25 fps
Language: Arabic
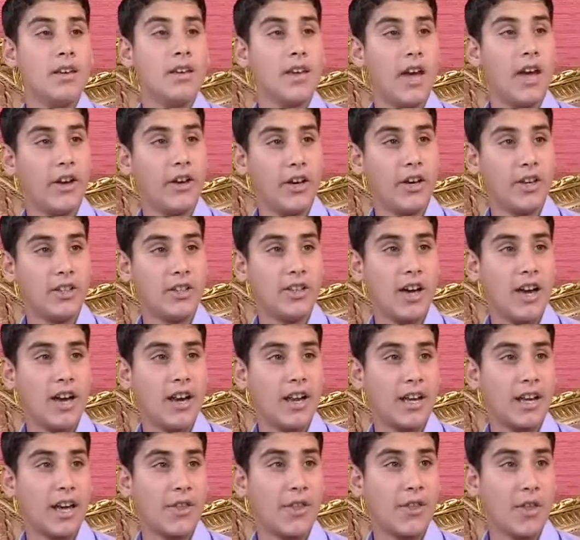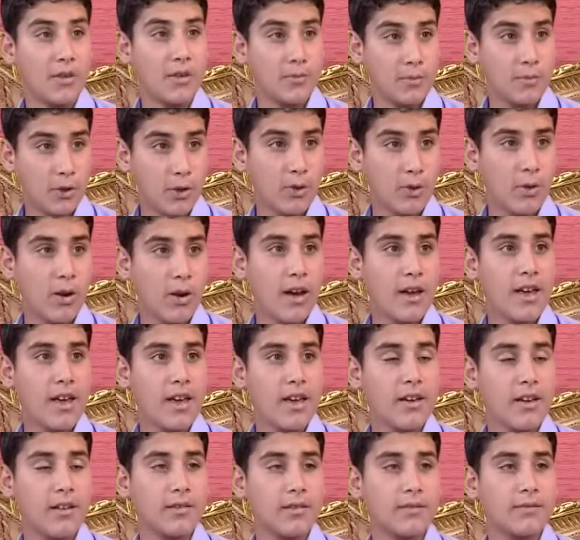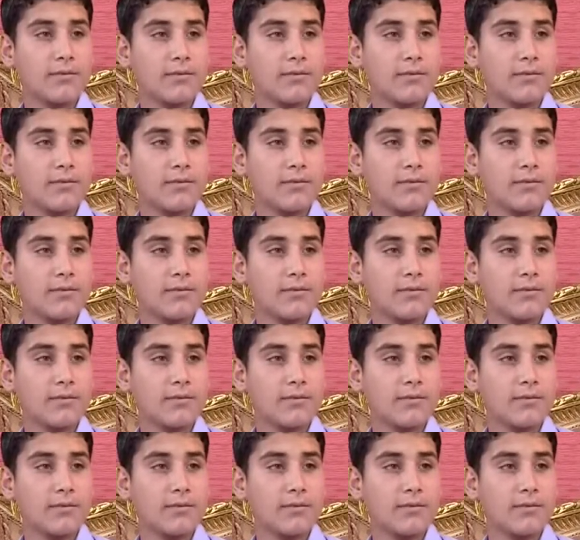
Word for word: يعني حكالك أكثر من رواية؟